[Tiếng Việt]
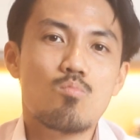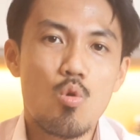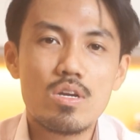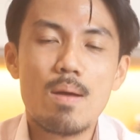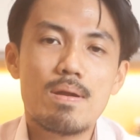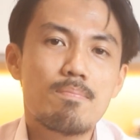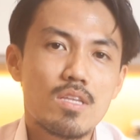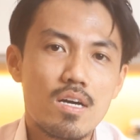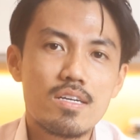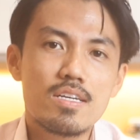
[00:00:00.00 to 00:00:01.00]
4-5 năm
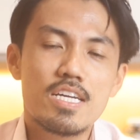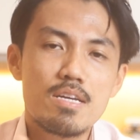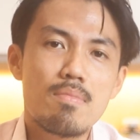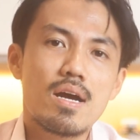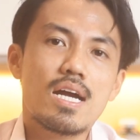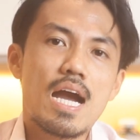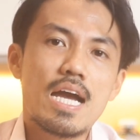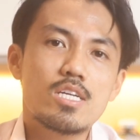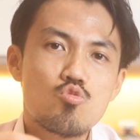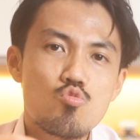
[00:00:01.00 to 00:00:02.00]
tới khi mà
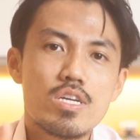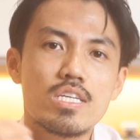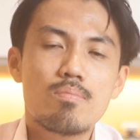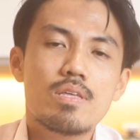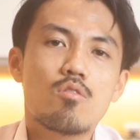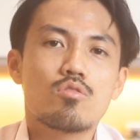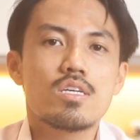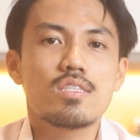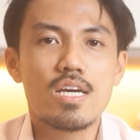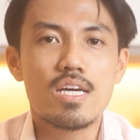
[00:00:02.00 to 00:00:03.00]
cái chu kỳ tiếp theo của
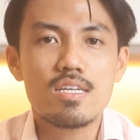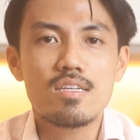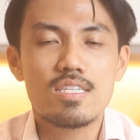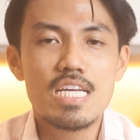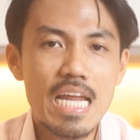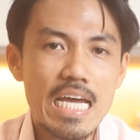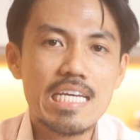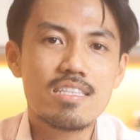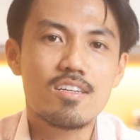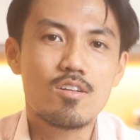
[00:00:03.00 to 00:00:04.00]
kinh tế đi lên
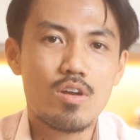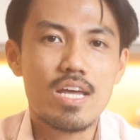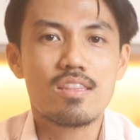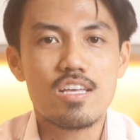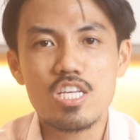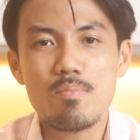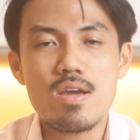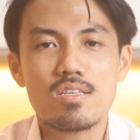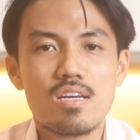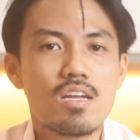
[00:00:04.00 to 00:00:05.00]
ấy, thì có lẽ là
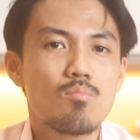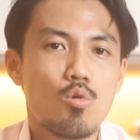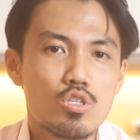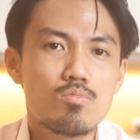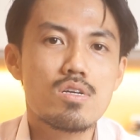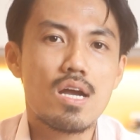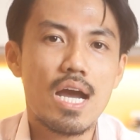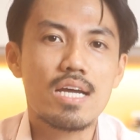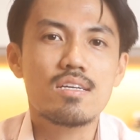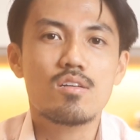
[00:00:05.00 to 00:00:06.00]
TCB sẽ là một trong những
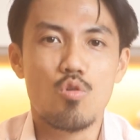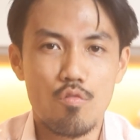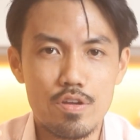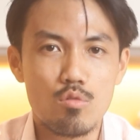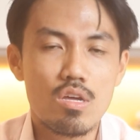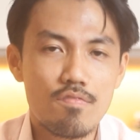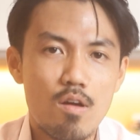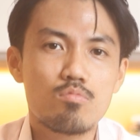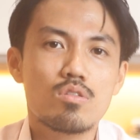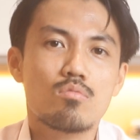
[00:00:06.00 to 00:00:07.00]
cái cổ phiếu tiên
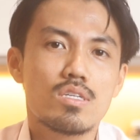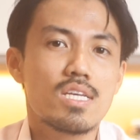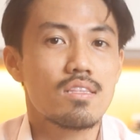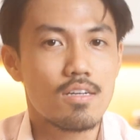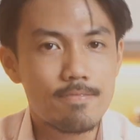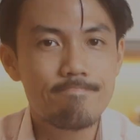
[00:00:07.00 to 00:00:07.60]
phong trong thời gian tới.